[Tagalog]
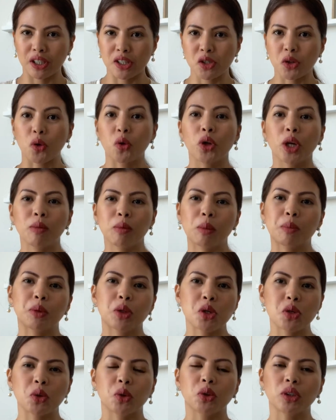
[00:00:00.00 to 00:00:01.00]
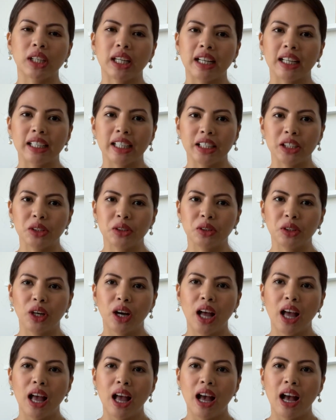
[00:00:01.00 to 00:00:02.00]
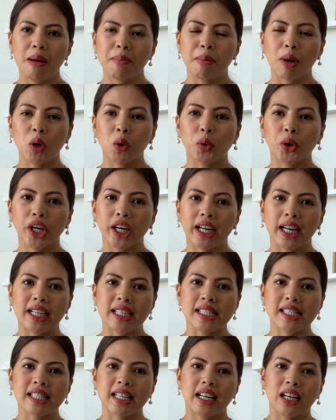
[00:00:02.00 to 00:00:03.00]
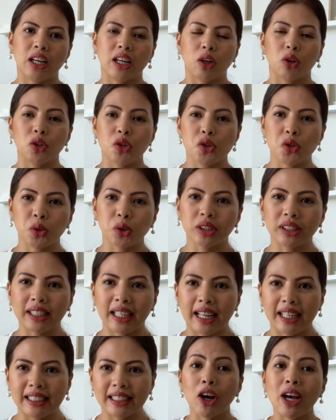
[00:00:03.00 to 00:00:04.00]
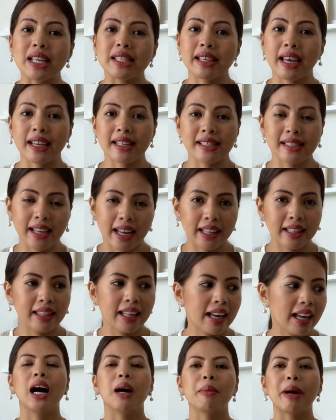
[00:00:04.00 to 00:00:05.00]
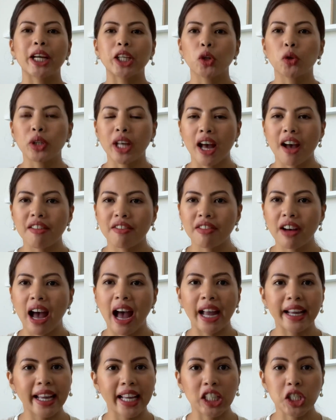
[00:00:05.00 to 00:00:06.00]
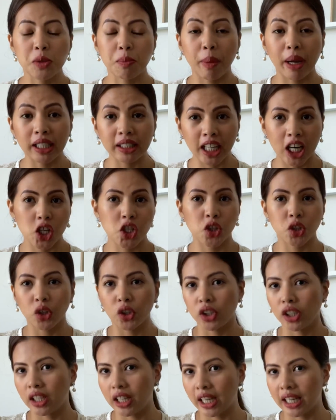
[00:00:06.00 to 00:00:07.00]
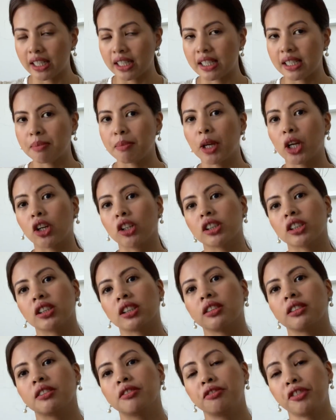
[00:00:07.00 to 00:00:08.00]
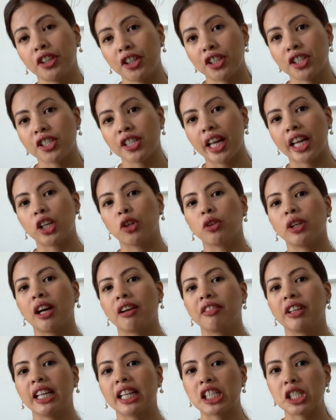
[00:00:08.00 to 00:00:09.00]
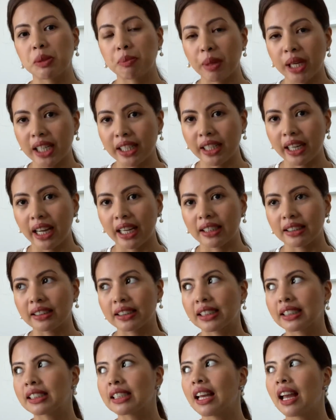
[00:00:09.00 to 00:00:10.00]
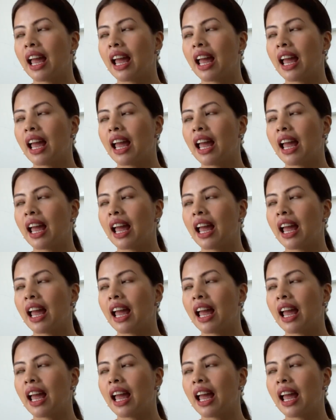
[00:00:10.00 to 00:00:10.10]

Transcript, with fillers: So, kung ipaporso ko talaga yung mag-work as a consultant. As I said, um, I don't have high expectation on this because first, I don't have an experience.